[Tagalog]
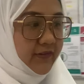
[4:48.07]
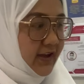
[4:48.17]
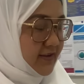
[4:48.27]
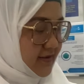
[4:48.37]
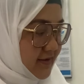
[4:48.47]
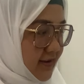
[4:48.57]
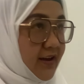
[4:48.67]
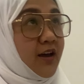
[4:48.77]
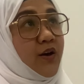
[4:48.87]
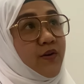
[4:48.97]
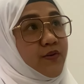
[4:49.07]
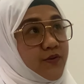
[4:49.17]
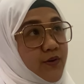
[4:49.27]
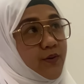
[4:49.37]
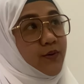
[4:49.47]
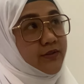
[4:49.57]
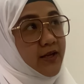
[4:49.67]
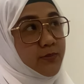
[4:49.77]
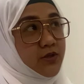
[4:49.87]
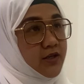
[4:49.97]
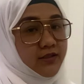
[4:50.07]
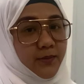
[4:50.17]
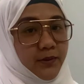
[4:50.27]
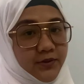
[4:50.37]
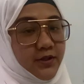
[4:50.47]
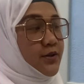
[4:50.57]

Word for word: guys? So, time check. Sabi ko sa inyo,